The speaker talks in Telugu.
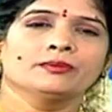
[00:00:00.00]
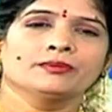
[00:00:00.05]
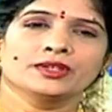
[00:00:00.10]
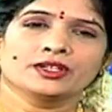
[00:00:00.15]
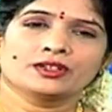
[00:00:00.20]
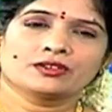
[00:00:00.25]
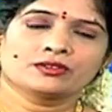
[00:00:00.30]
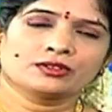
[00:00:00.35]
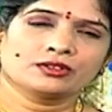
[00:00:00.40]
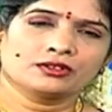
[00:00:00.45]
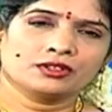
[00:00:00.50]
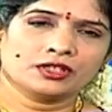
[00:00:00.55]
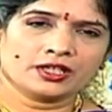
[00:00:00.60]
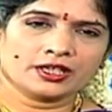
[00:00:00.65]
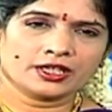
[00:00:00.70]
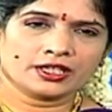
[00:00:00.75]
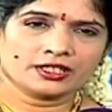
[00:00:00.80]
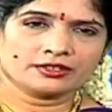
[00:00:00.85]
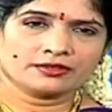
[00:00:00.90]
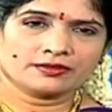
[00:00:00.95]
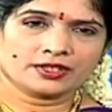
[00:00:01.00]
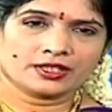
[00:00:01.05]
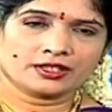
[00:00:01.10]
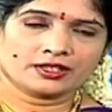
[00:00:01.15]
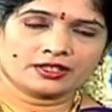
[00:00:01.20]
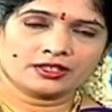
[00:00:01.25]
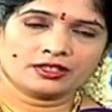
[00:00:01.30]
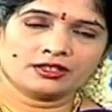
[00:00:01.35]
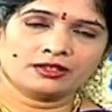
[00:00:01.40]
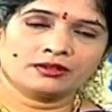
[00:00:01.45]
మీకు తులారాశి
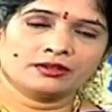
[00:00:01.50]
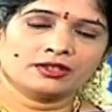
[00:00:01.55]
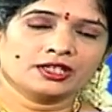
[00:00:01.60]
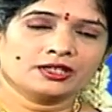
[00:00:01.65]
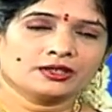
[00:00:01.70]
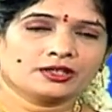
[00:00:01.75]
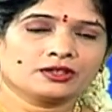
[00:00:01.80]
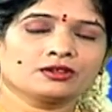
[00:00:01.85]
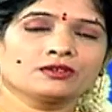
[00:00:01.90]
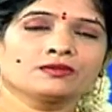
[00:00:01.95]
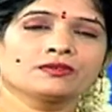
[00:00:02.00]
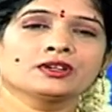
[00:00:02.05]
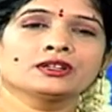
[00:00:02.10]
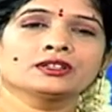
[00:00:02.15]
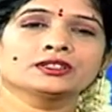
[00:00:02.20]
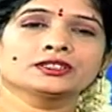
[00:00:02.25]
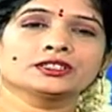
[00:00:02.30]
వారికి ఎక్కువ